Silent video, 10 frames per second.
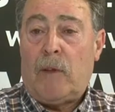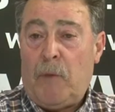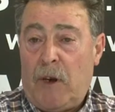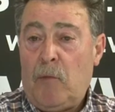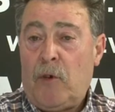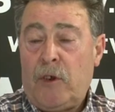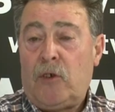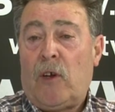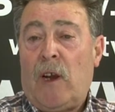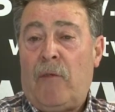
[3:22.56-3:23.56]
también le hemos
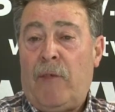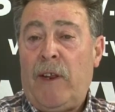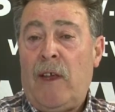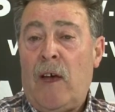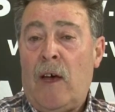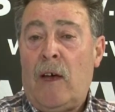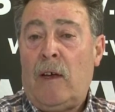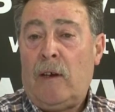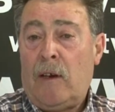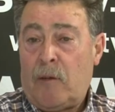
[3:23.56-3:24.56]
dicho que la
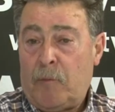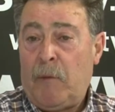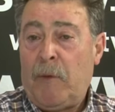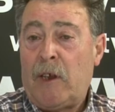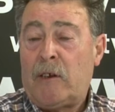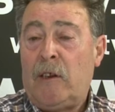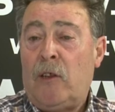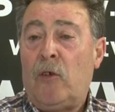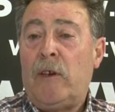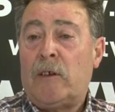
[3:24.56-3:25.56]
feria, las primeras
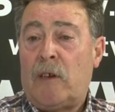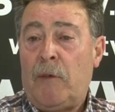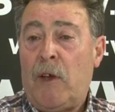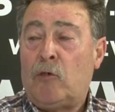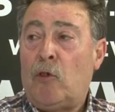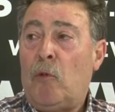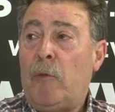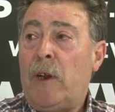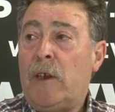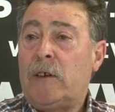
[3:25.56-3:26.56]
ediciones había
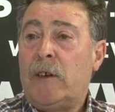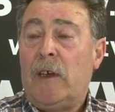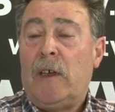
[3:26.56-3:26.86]
automóviles,